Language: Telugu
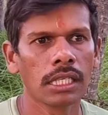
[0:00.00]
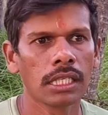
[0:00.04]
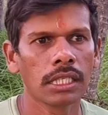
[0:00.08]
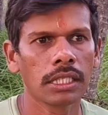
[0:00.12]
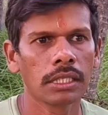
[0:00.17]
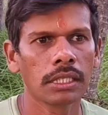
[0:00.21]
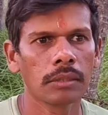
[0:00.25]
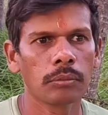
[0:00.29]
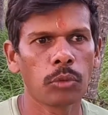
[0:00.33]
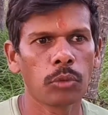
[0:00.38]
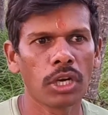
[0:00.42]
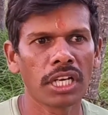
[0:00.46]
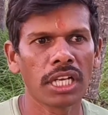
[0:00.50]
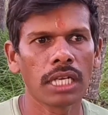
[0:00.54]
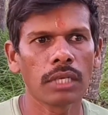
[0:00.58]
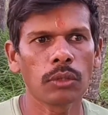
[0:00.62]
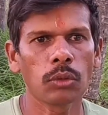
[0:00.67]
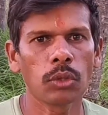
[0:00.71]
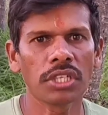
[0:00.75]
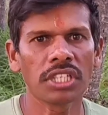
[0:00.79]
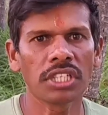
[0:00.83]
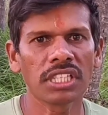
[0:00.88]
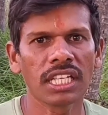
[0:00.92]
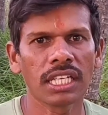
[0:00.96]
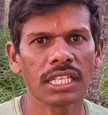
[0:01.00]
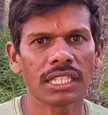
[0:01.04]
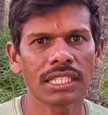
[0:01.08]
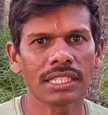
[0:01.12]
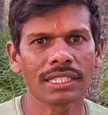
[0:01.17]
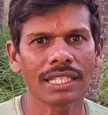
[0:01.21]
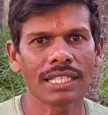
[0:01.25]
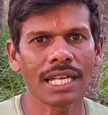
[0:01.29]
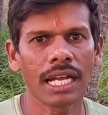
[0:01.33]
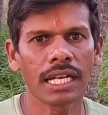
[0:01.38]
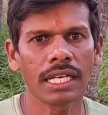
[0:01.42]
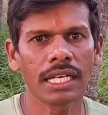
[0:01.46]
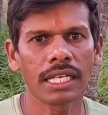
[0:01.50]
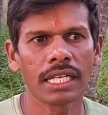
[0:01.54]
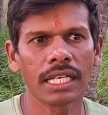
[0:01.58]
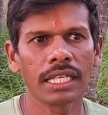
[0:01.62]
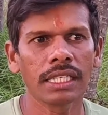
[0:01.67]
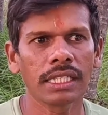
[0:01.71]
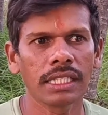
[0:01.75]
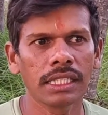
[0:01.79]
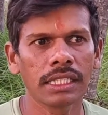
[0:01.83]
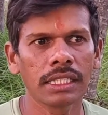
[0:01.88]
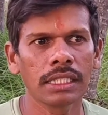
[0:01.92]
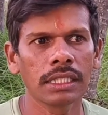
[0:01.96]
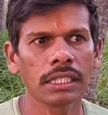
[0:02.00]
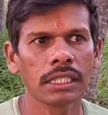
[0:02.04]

ఈ బొండాలు కొట్టిన తర్వాత తాగడానికి